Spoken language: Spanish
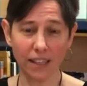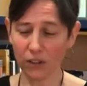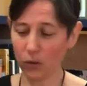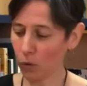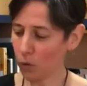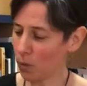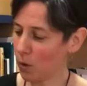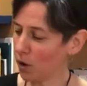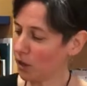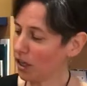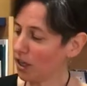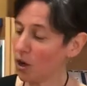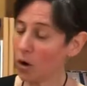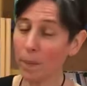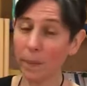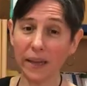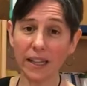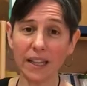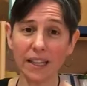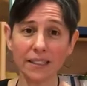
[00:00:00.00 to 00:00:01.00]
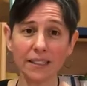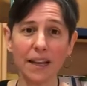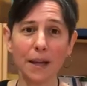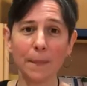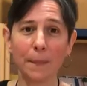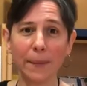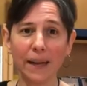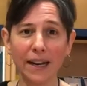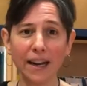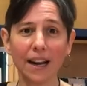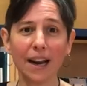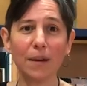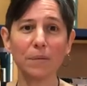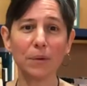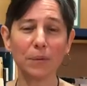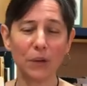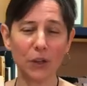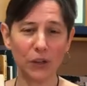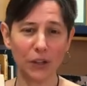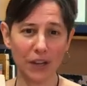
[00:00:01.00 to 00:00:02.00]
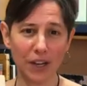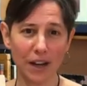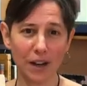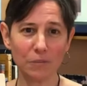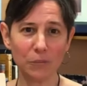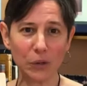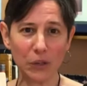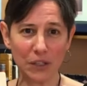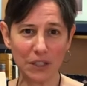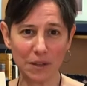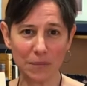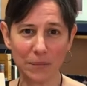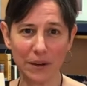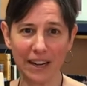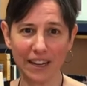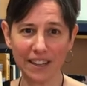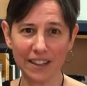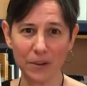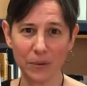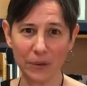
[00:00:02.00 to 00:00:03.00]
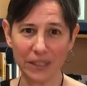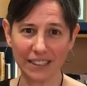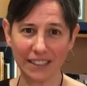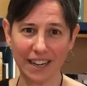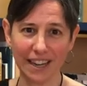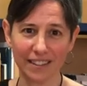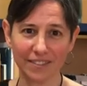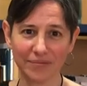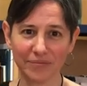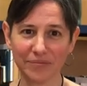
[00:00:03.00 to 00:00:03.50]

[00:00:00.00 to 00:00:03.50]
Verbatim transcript: que tuvo Nicomedes, ven a las bibliotecas municipales de Huesca.